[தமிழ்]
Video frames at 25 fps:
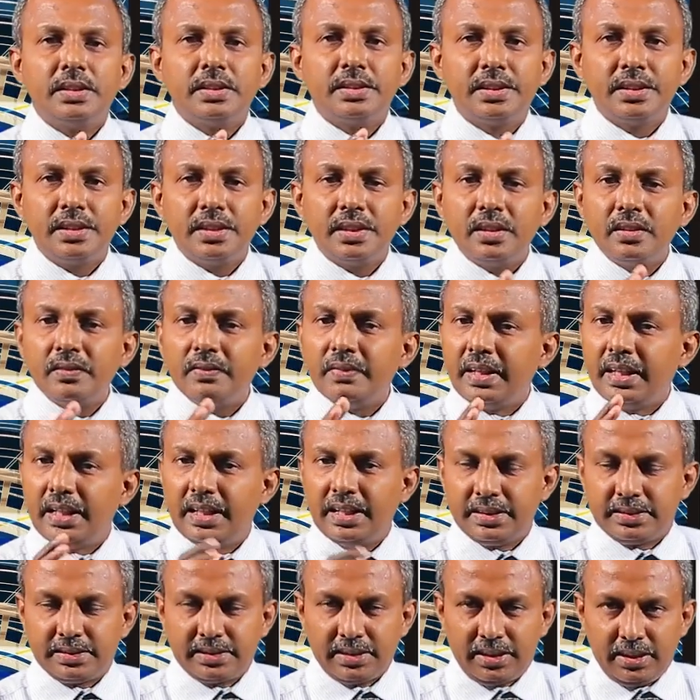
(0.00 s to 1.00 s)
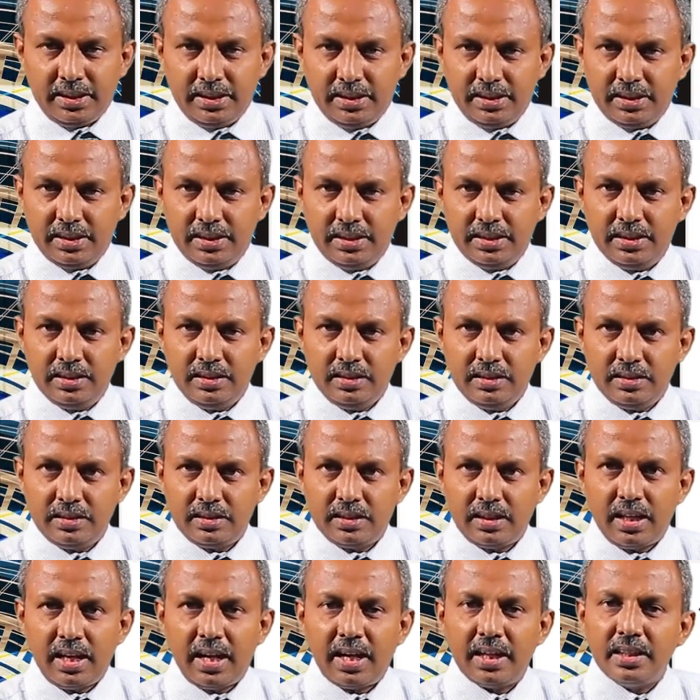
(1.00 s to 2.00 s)
சிறு வேலைத்தளங்களில்
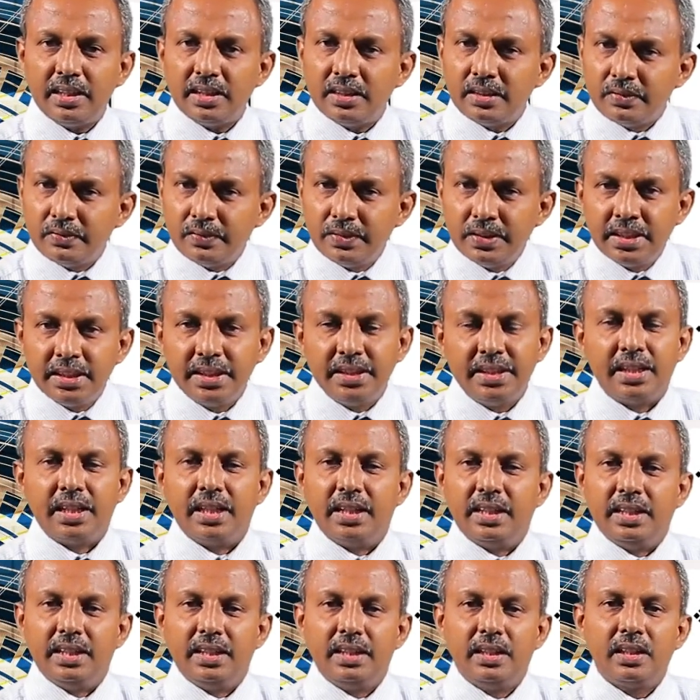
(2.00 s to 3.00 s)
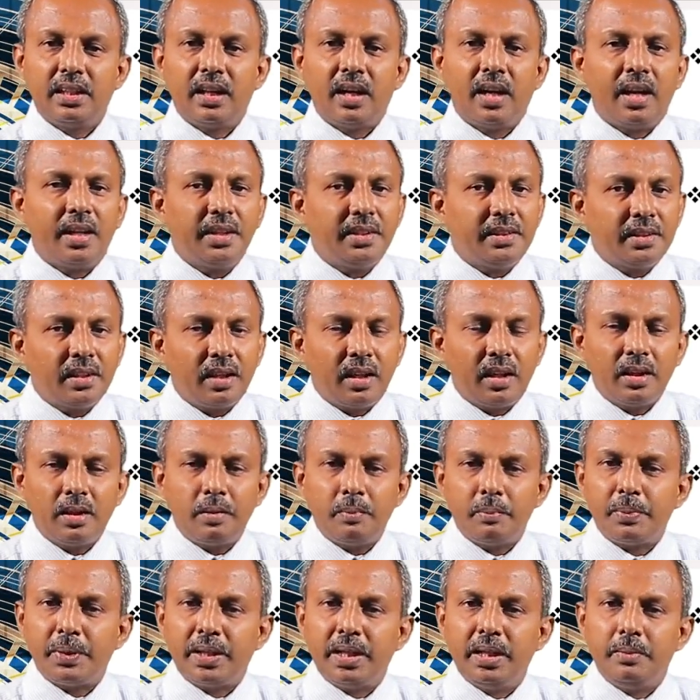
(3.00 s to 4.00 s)
அல்லது வீடுகளில்
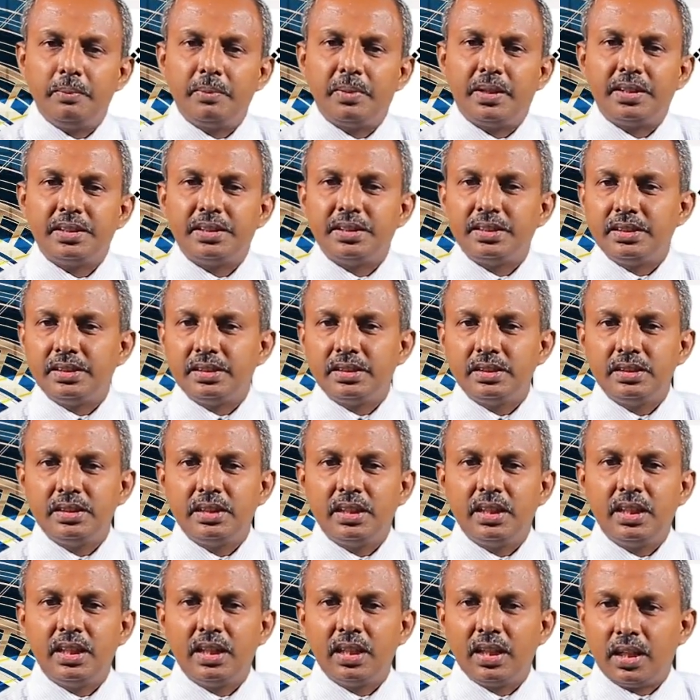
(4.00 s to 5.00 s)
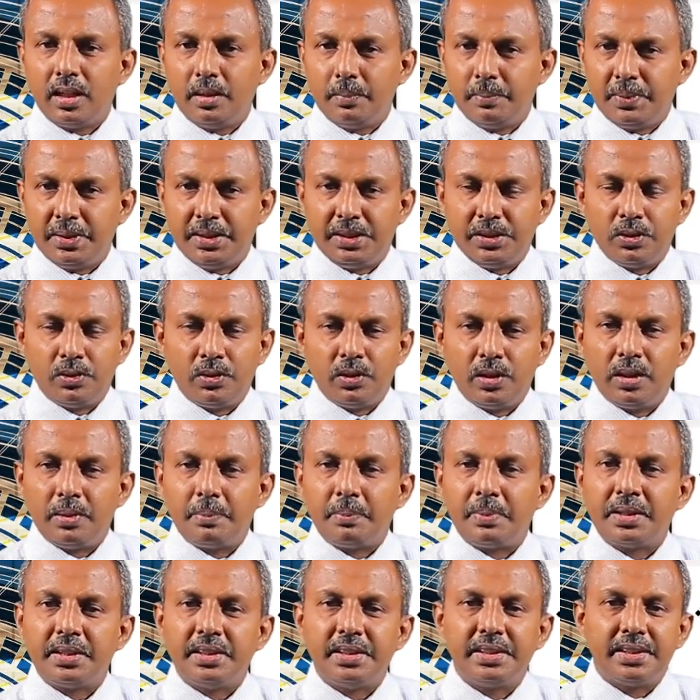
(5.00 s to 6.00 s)
அன்றாடம் பயன்பாட்டிற்கு எங்களால்
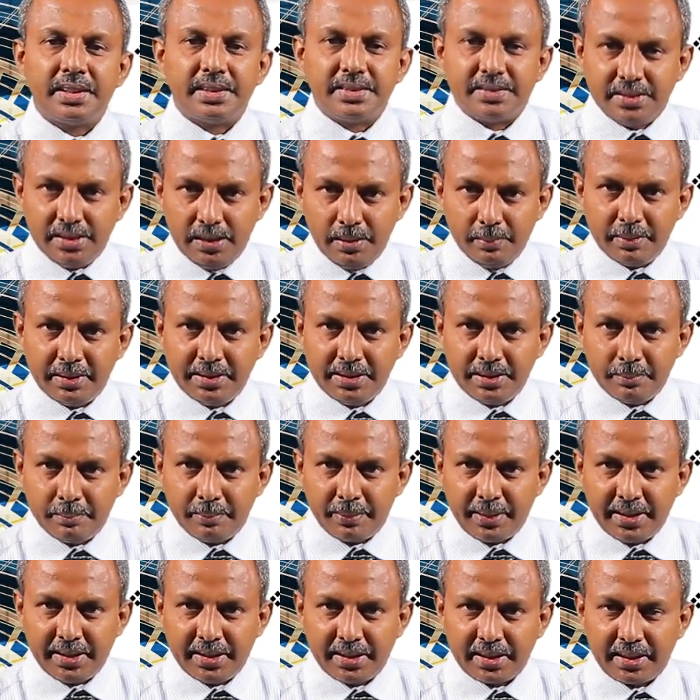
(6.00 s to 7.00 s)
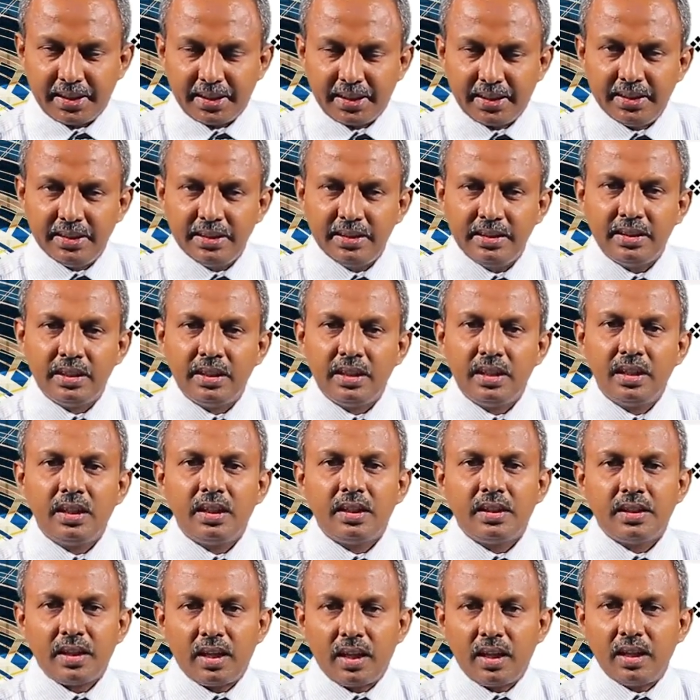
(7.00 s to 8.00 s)
பெற்றுக்கொள்ளப்படுகின்ற சீமெந்து பைகளை
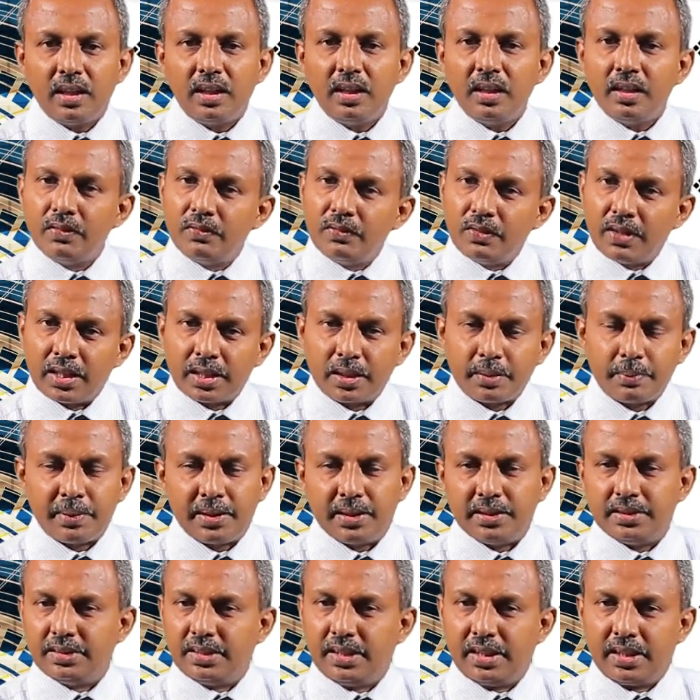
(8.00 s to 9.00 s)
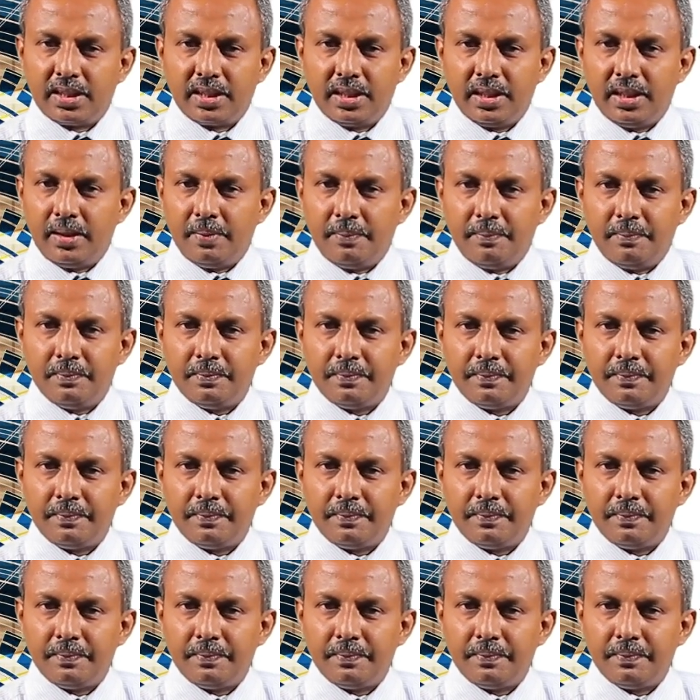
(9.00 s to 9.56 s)
நாங்கள் எவ்வாறு பாதுகாக்கலாம்